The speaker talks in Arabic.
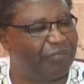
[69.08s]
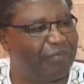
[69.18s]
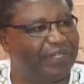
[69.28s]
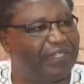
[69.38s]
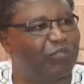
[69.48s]

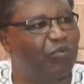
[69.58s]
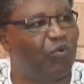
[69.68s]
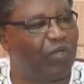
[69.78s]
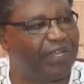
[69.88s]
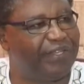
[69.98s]
وناس
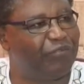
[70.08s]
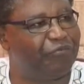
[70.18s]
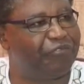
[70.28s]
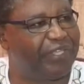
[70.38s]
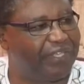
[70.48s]
كله اللي عندهم
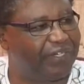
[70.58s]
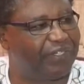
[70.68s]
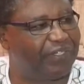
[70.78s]
فكر